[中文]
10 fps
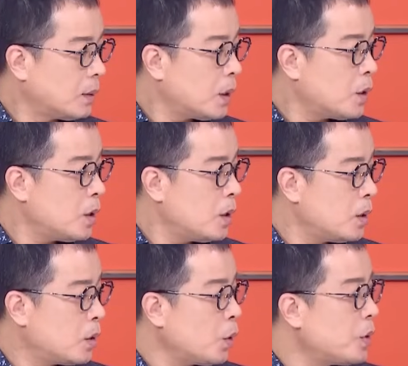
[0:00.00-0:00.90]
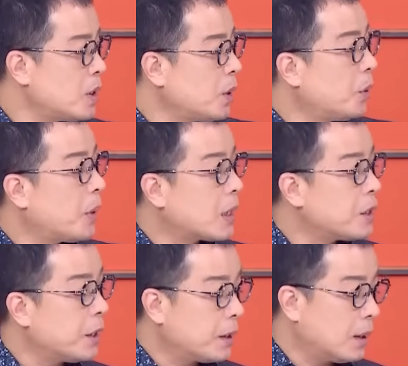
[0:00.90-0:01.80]
好，这是中时新闻网
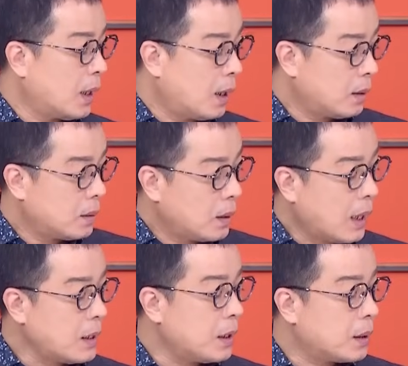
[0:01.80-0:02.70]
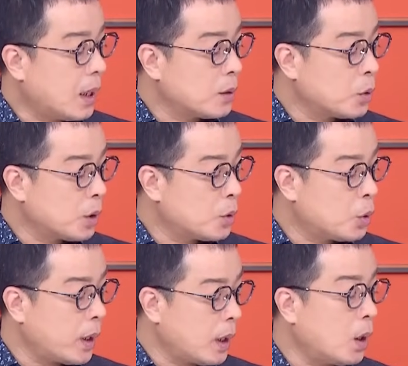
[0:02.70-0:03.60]
写的哈，他写到说
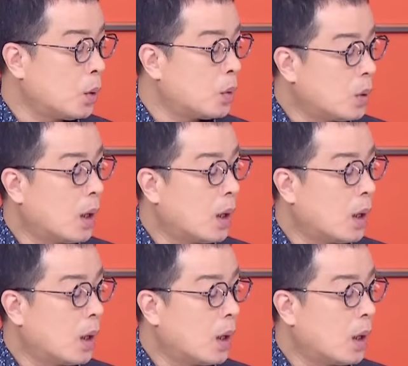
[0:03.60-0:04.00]
最后